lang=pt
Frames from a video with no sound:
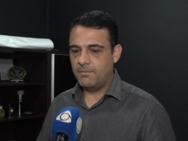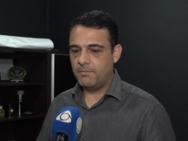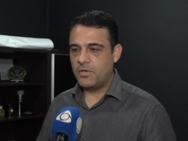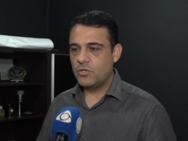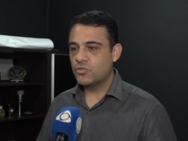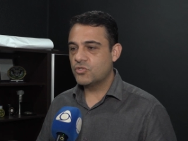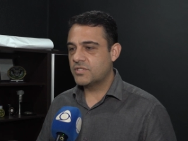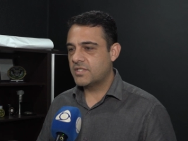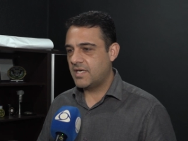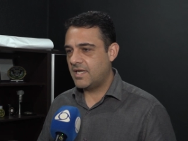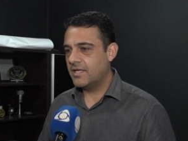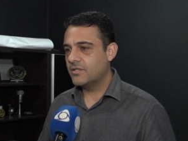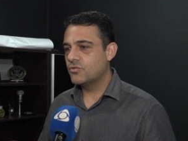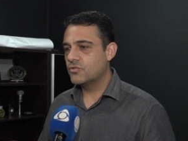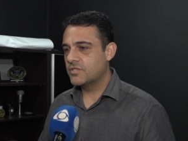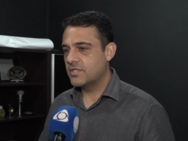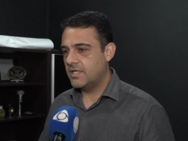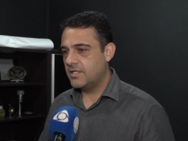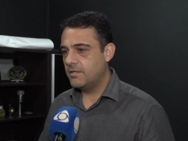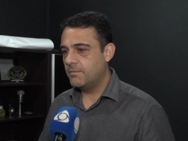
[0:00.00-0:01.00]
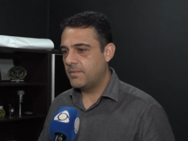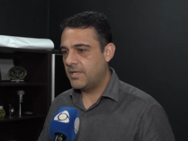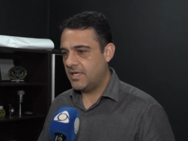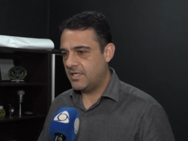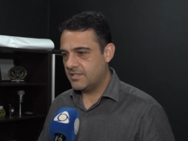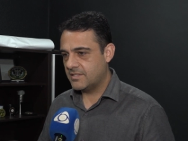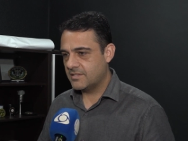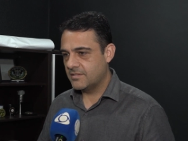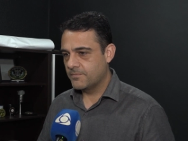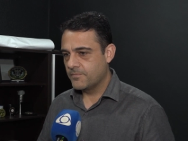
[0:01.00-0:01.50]
maus tratos a
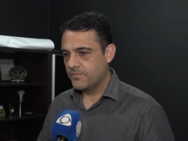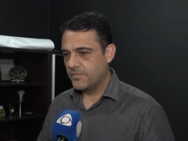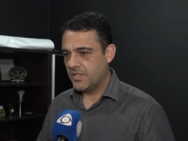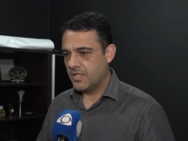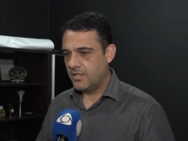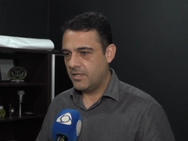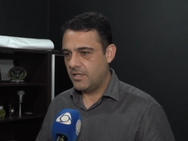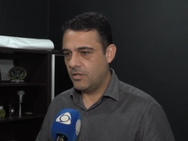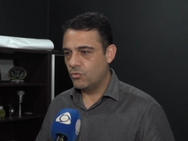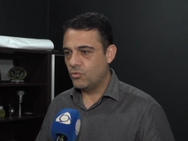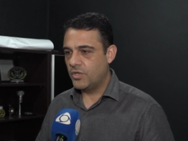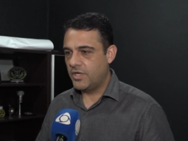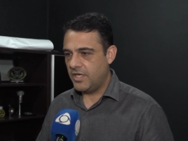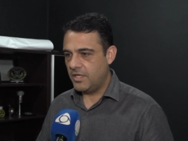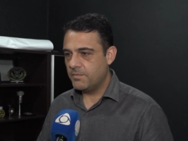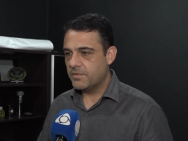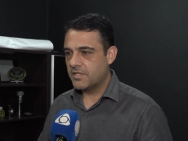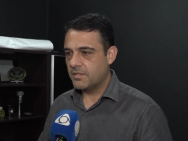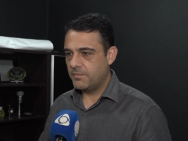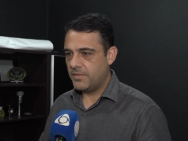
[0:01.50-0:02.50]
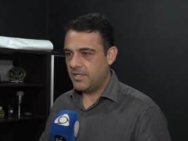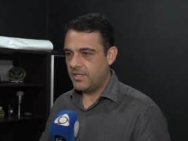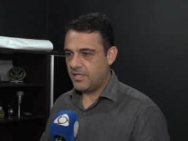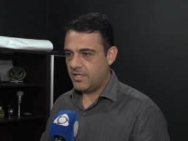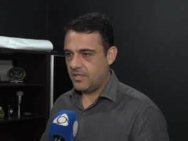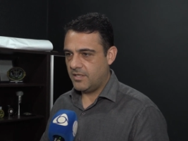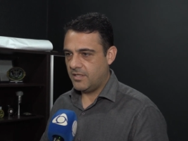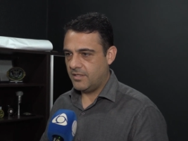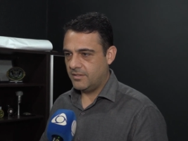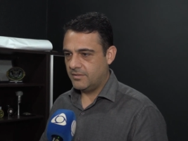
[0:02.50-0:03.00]
animais é um crime também que
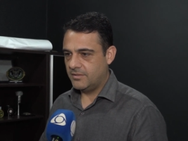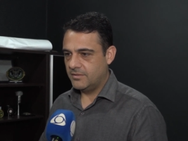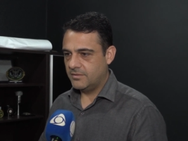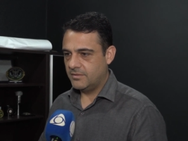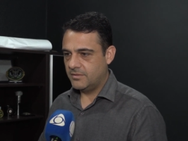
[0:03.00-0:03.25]
é,